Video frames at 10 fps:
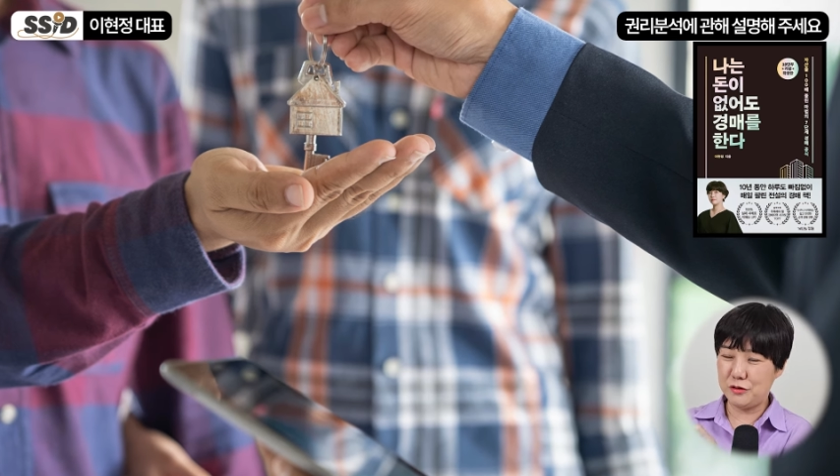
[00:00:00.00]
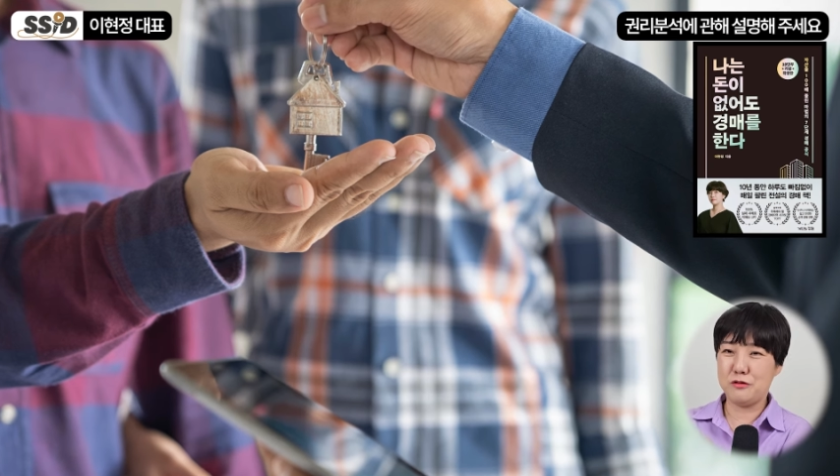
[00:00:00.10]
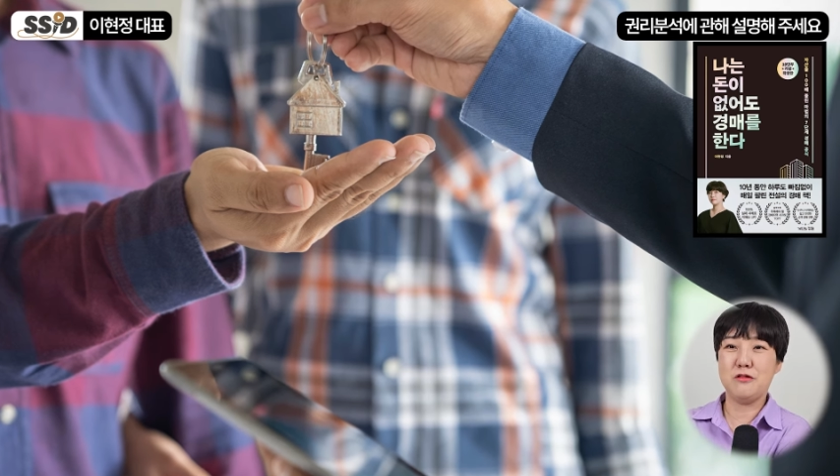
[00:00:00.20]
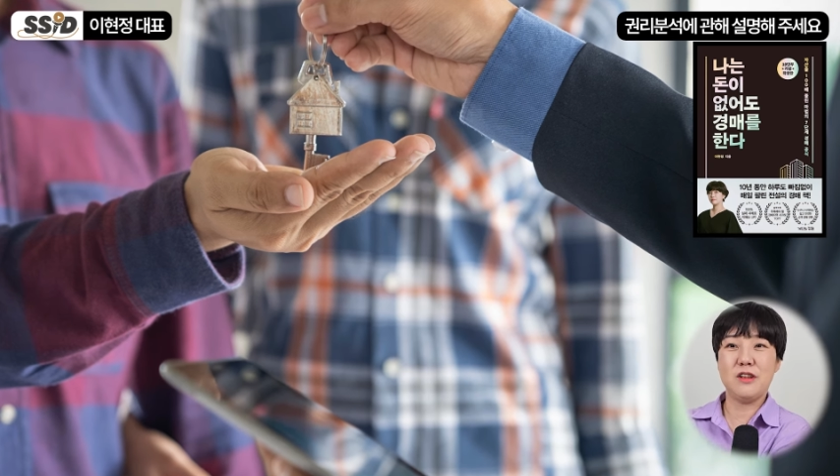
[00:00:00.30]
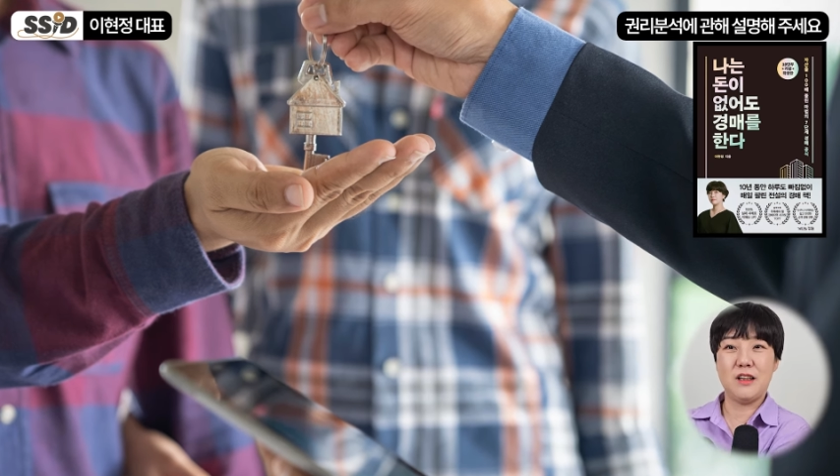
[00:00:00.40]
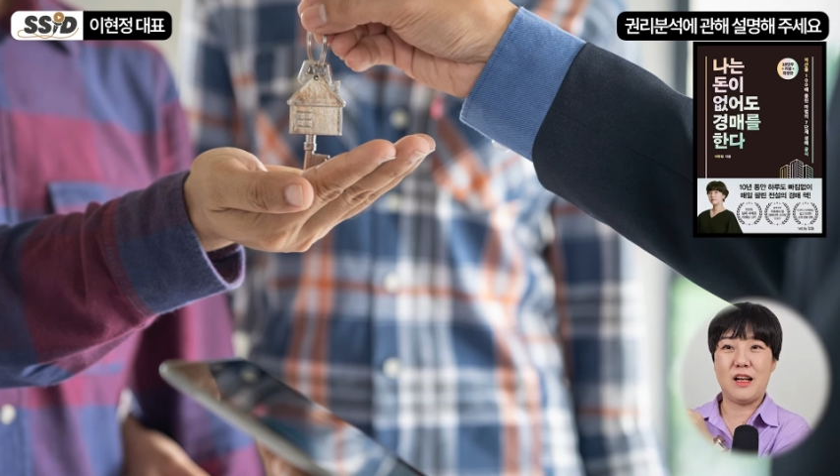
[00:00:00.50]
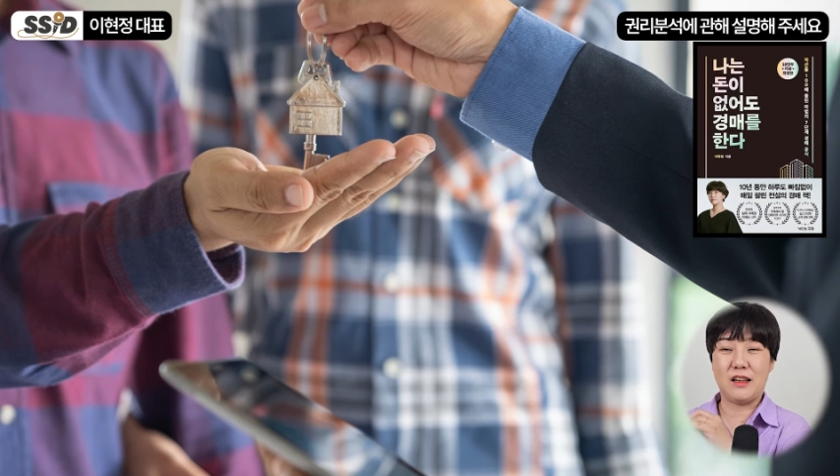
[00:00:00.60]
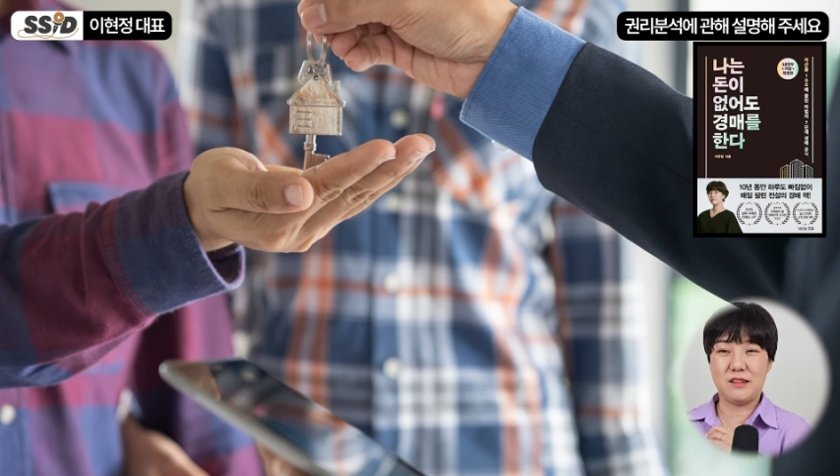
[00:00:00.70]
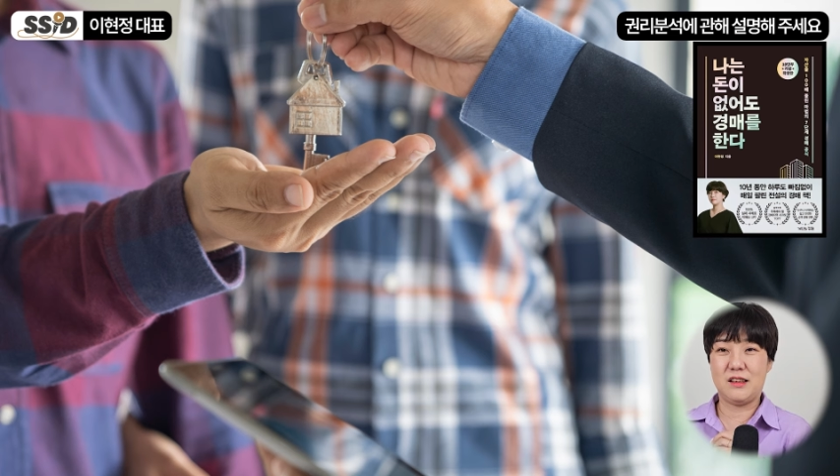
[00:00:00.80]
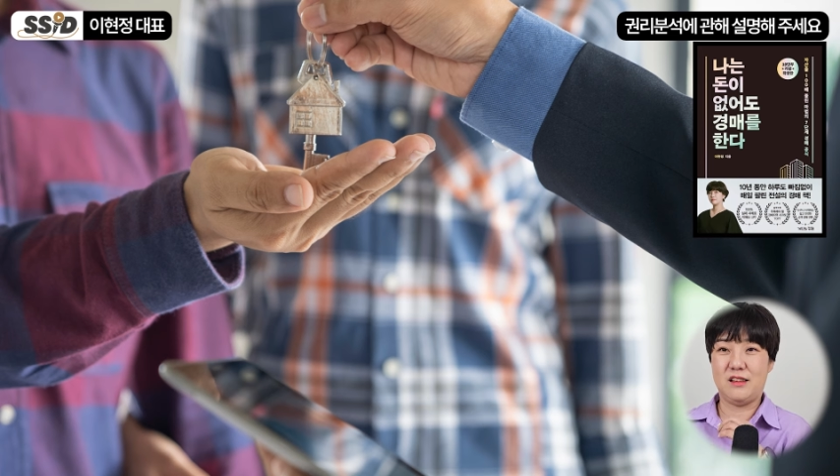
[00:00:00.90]
누군가
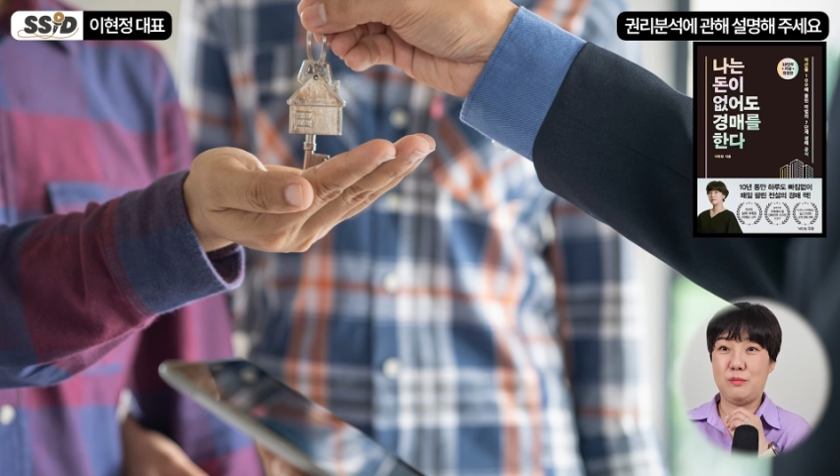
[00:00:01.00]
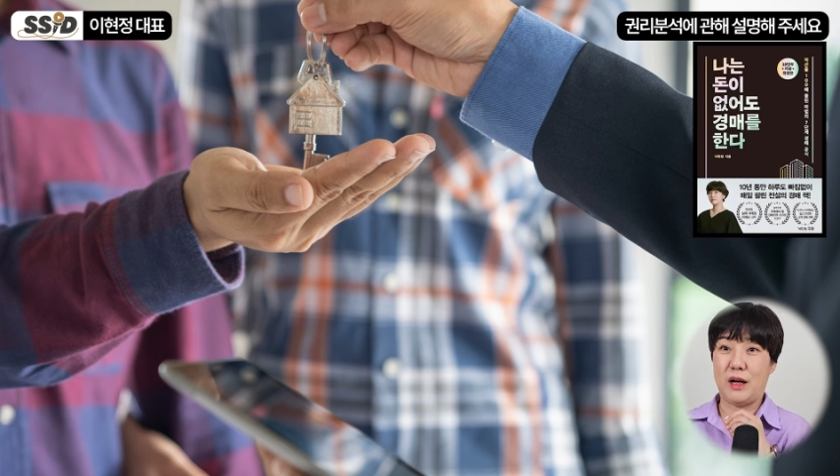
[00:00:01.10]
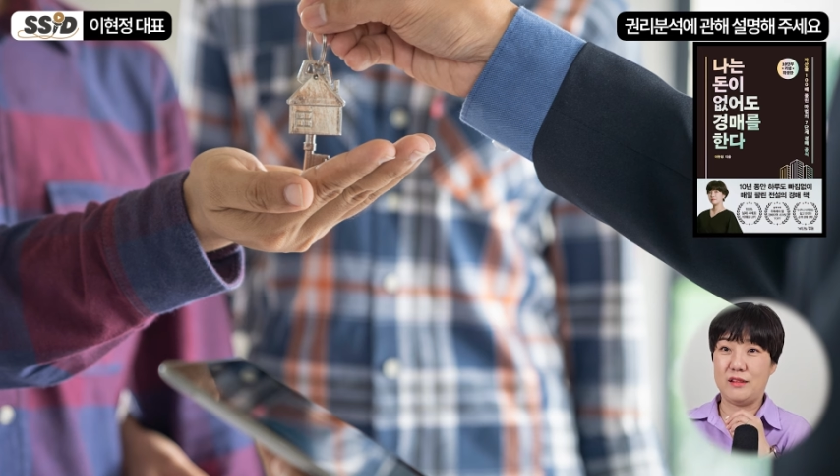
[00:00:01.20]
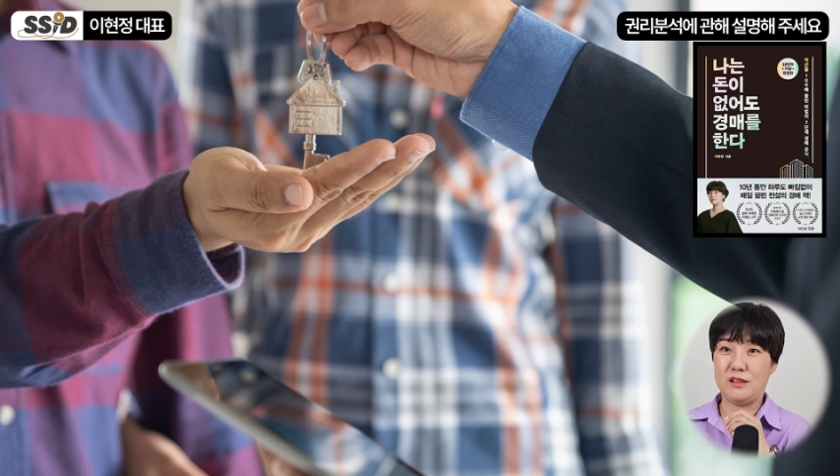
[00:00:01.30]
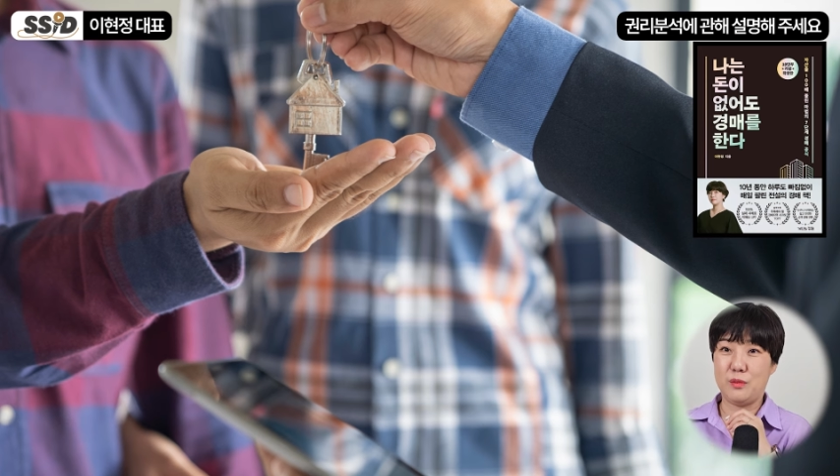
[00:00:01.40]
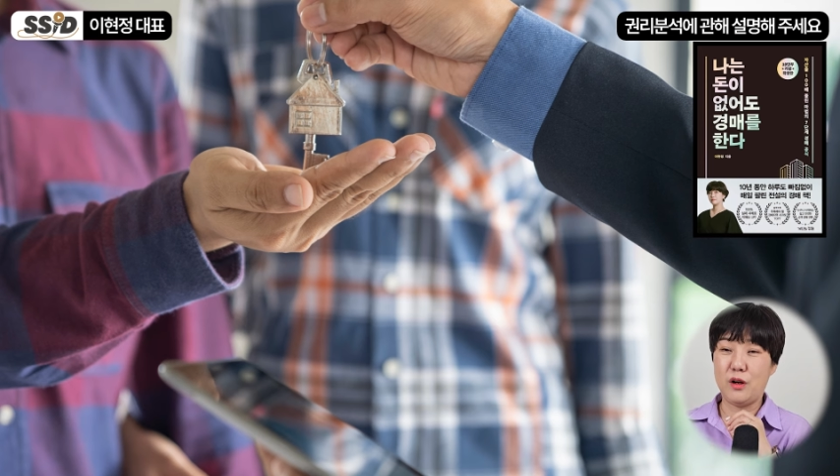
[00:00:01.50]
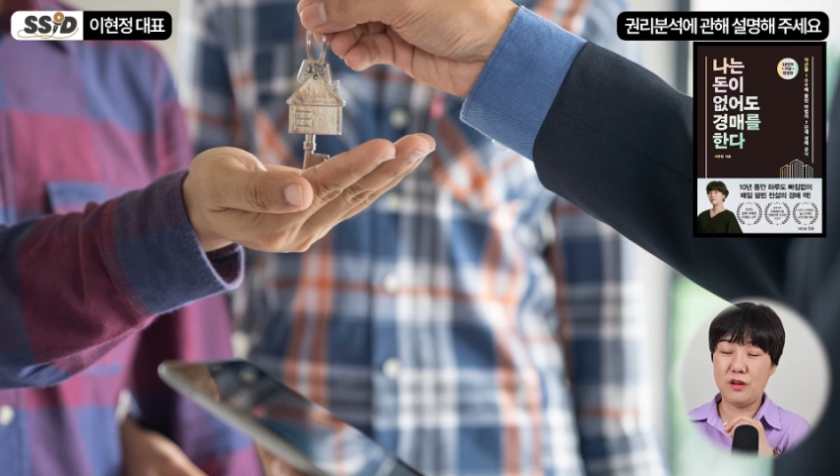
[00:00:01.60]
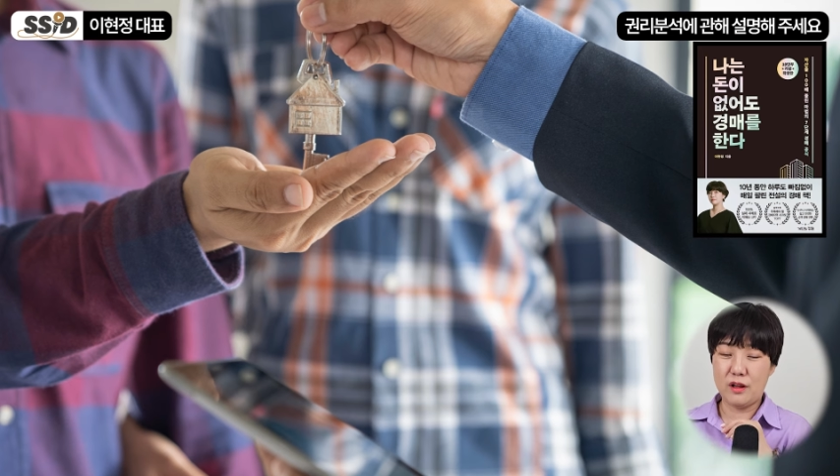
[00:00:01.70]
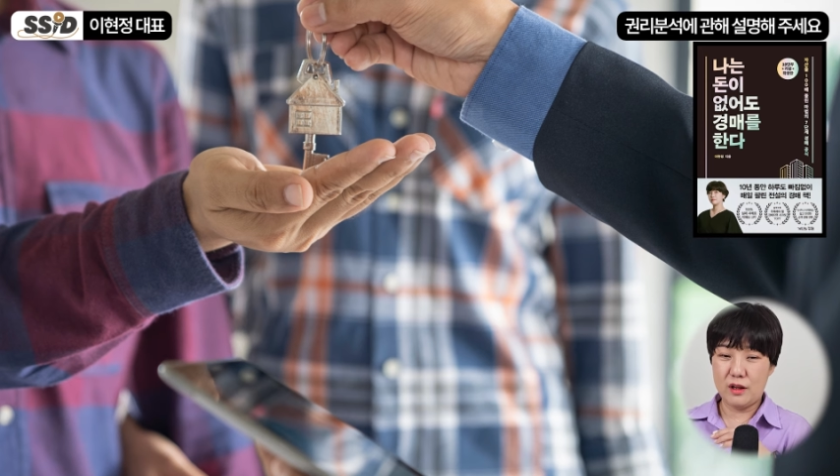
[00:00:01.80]
낙찰을 받으면